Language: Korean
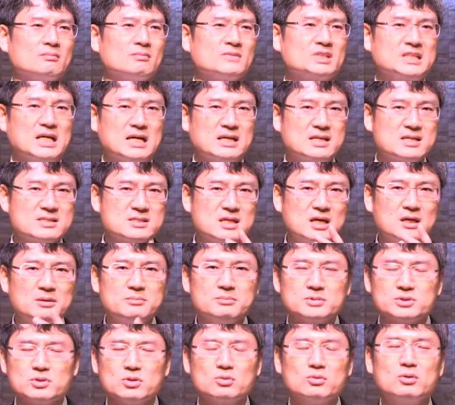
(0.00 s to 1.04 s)
자기
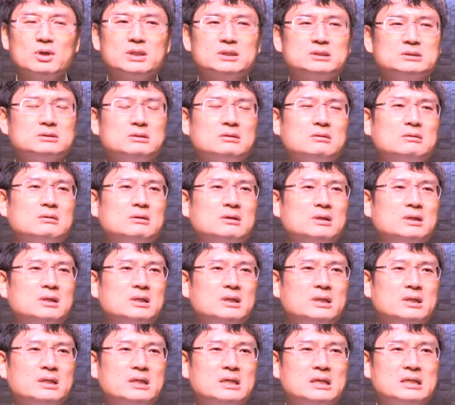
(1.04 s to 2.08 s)
사업 성공하는 거,
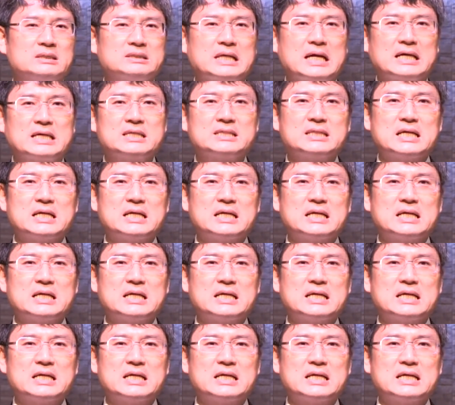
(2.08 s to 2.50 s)
자기